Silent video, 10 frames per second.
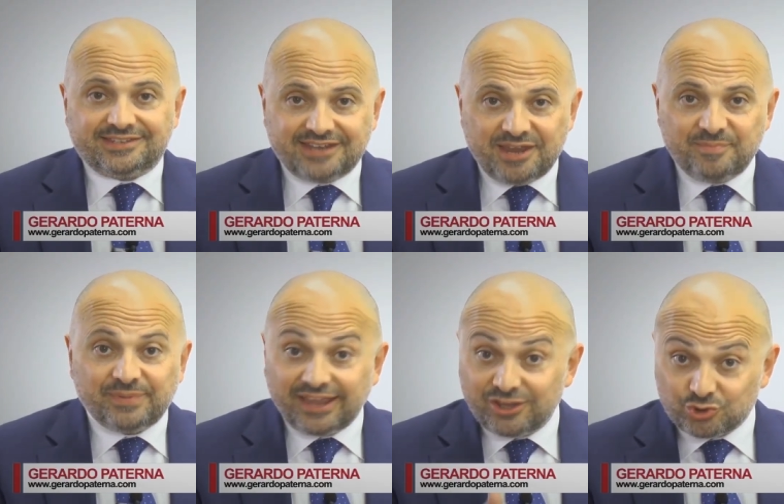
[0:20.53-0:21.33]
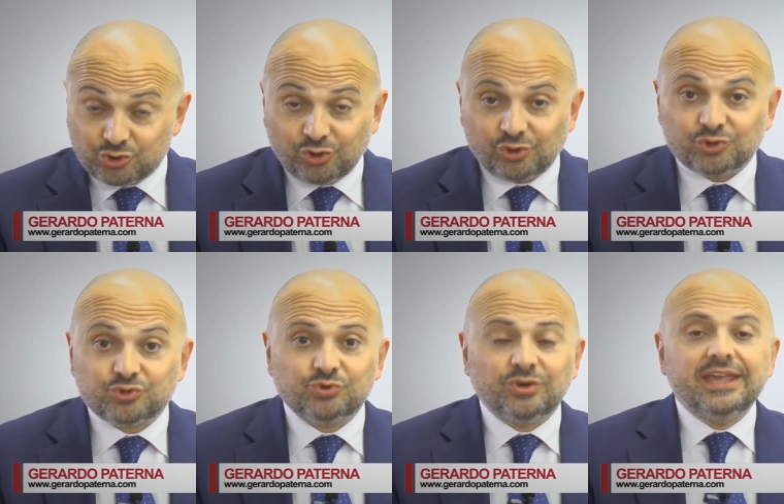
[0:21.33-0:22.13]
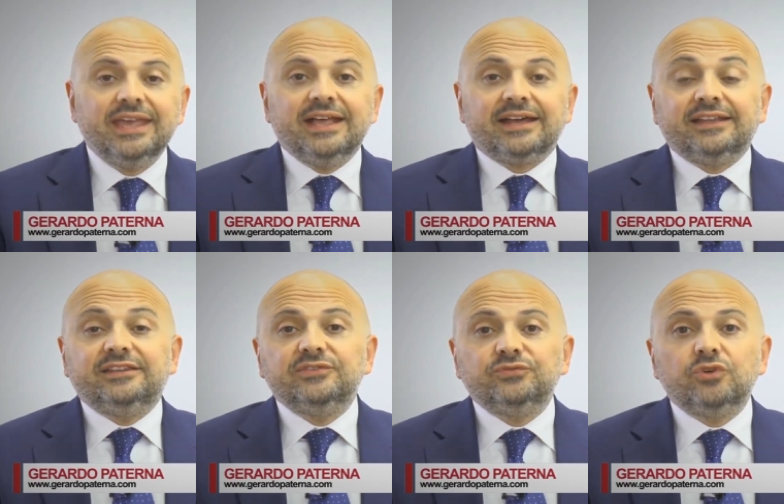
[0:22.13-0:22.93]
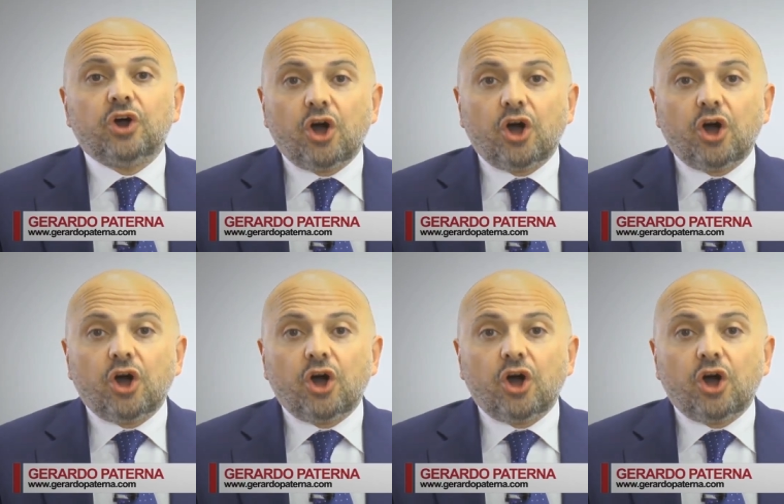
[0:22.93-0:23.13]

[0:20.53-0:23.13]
sempre e solo su RTV.